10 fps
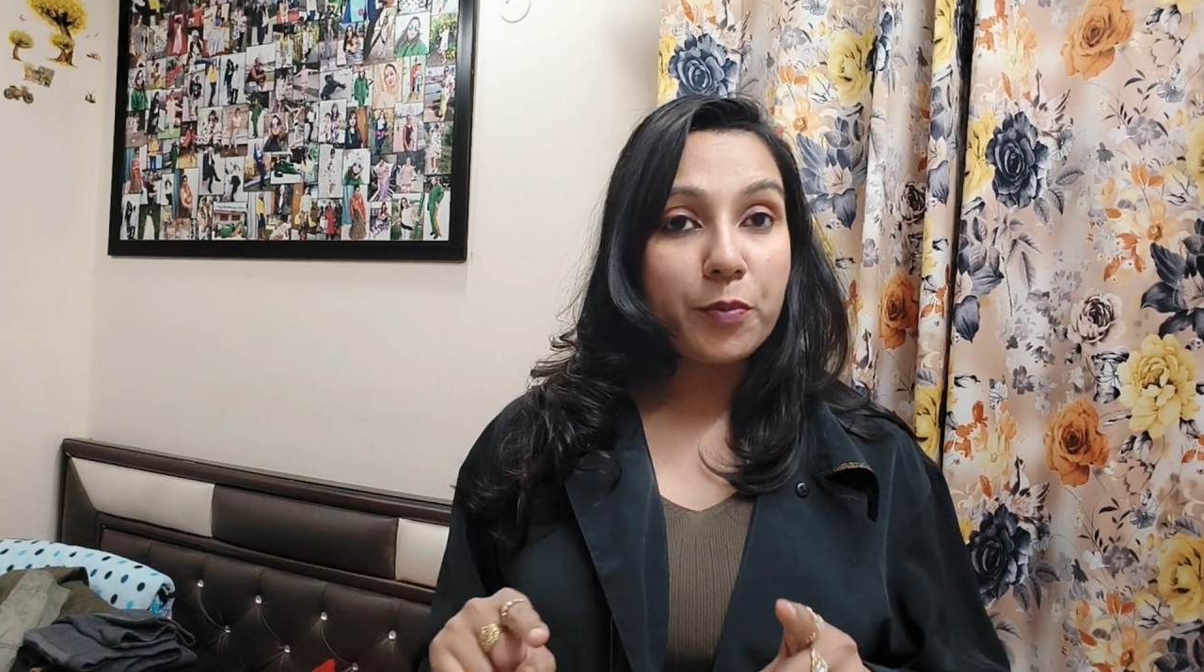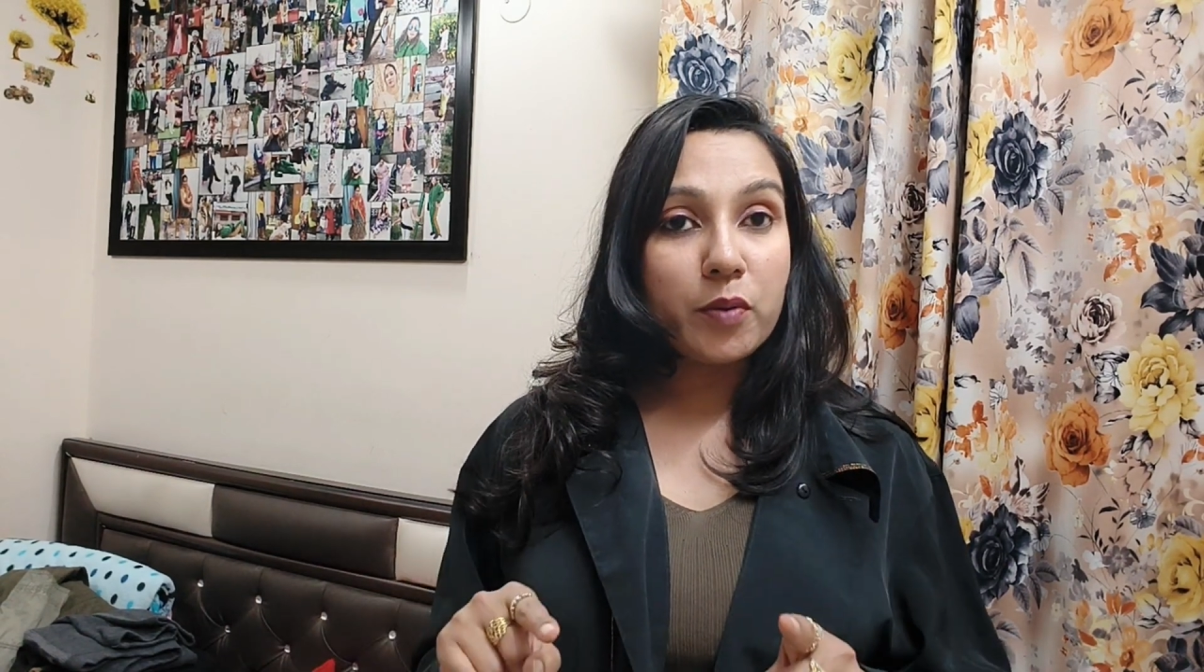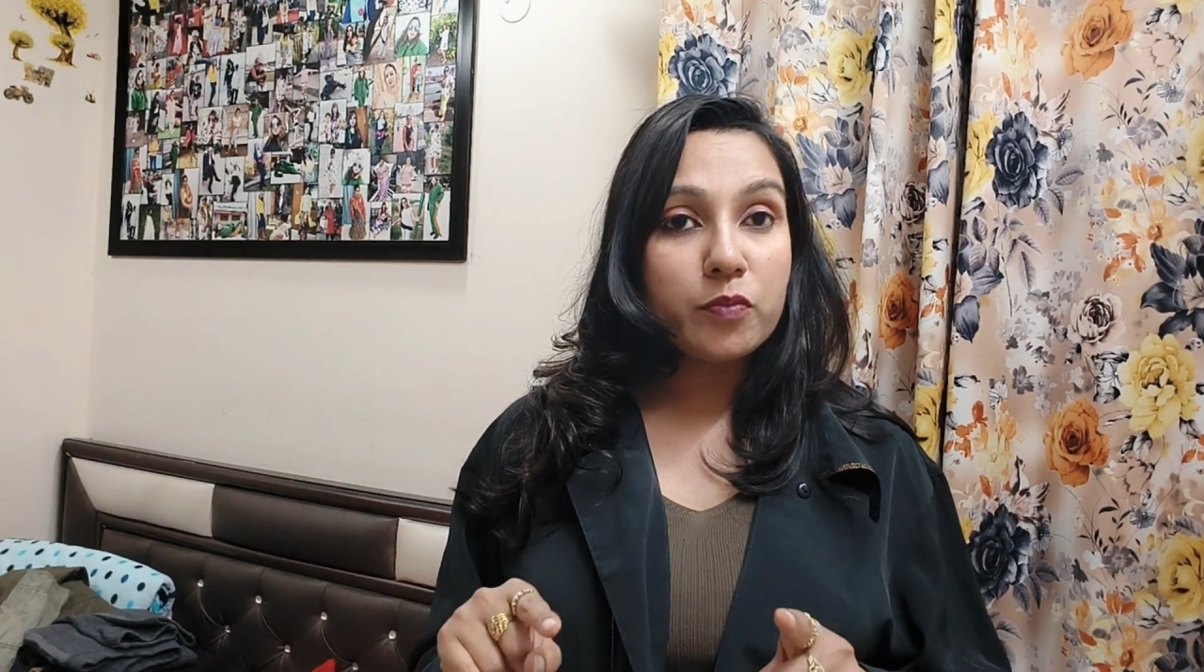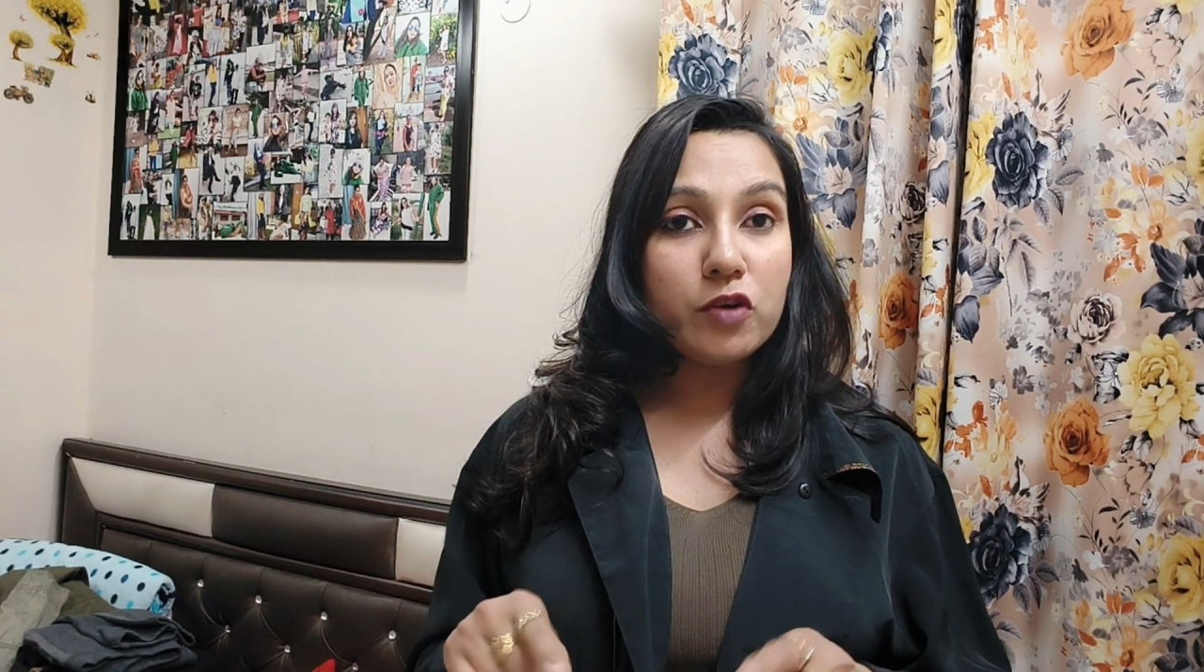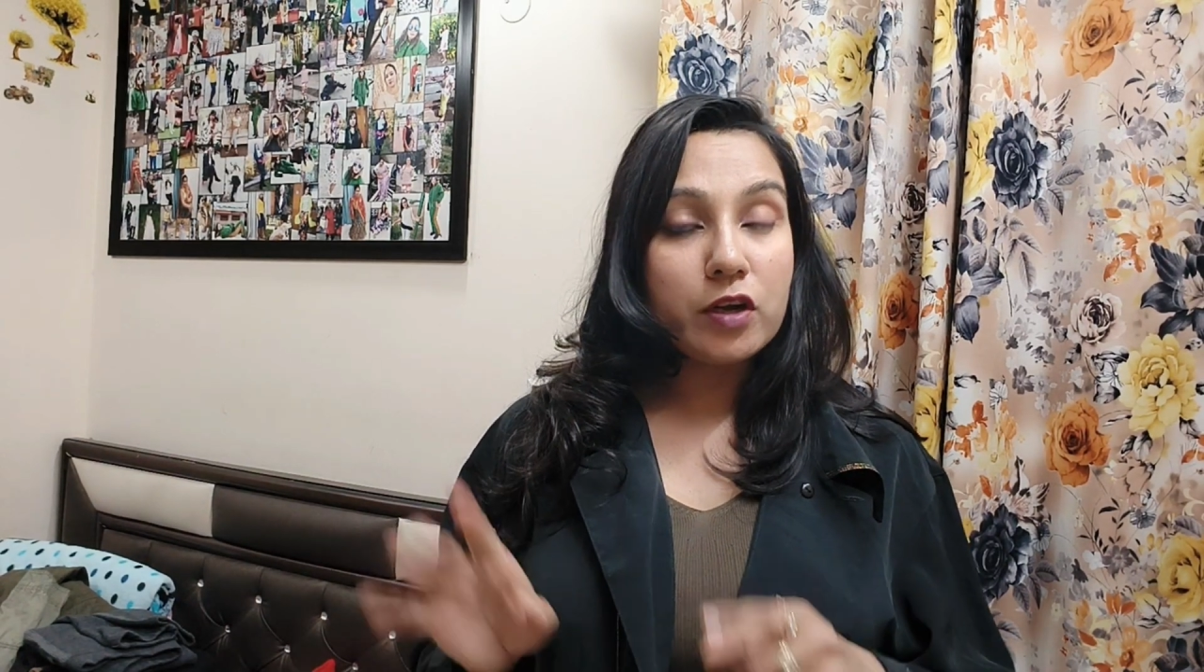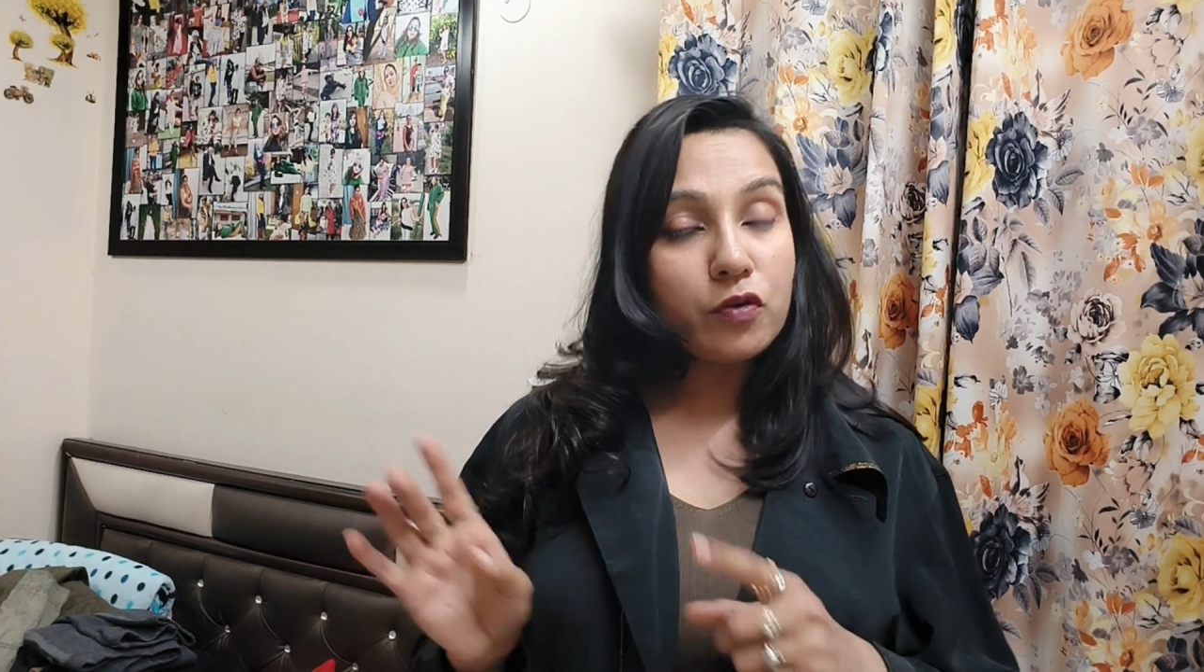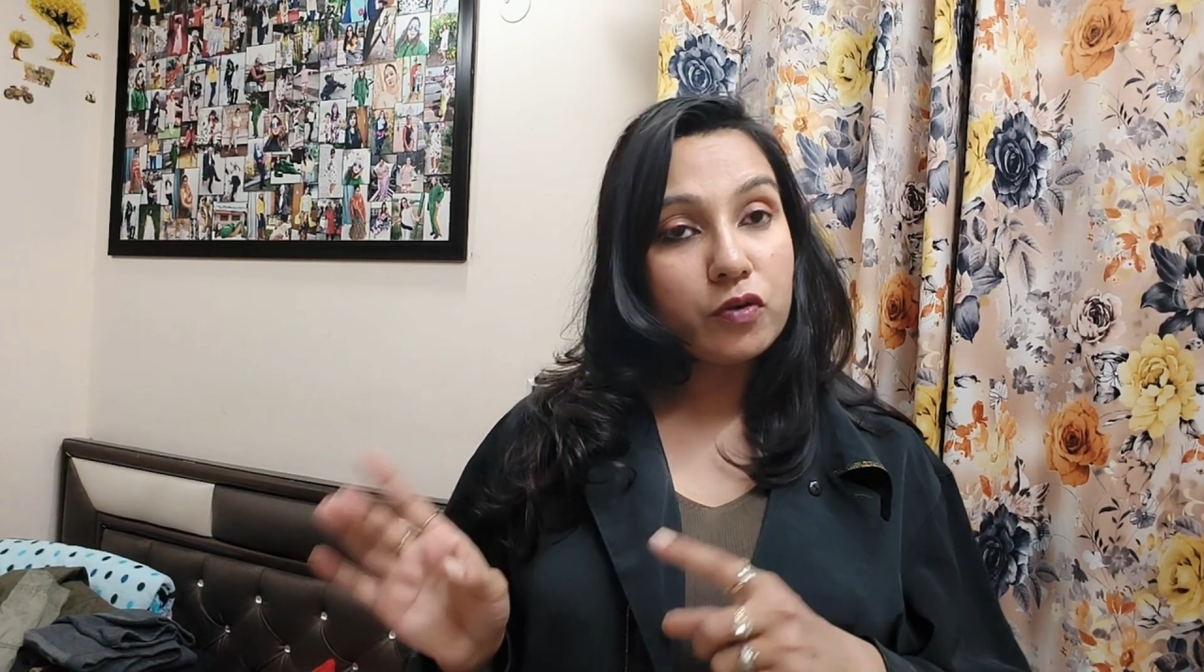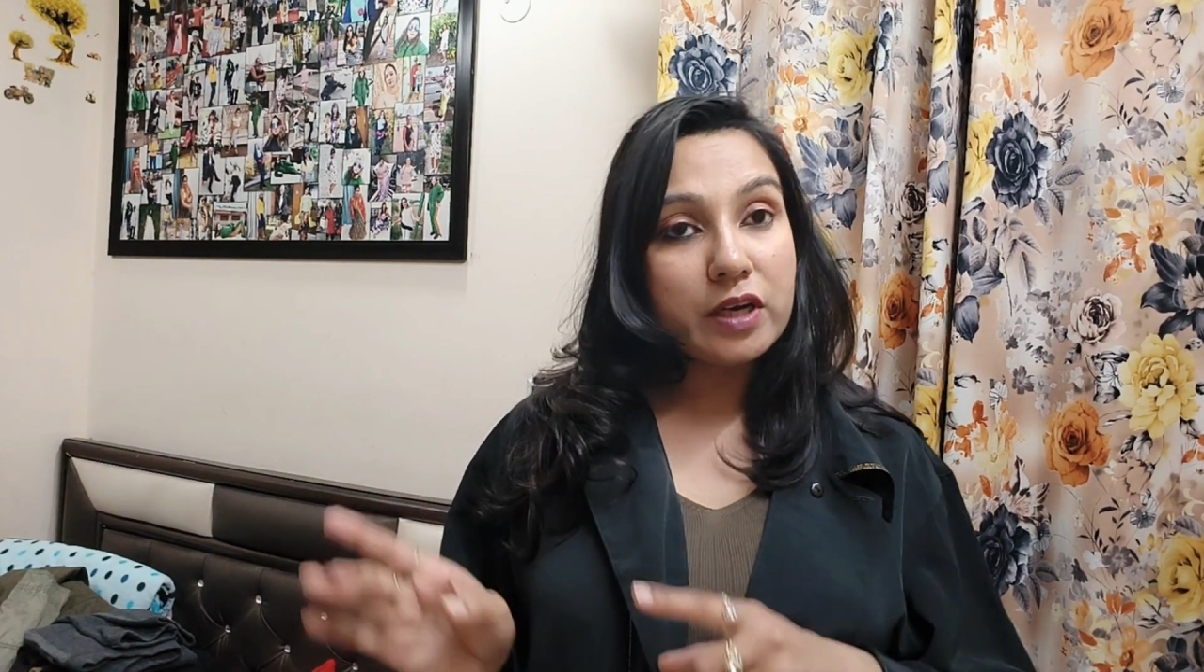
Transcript: टॉप जो है ना वो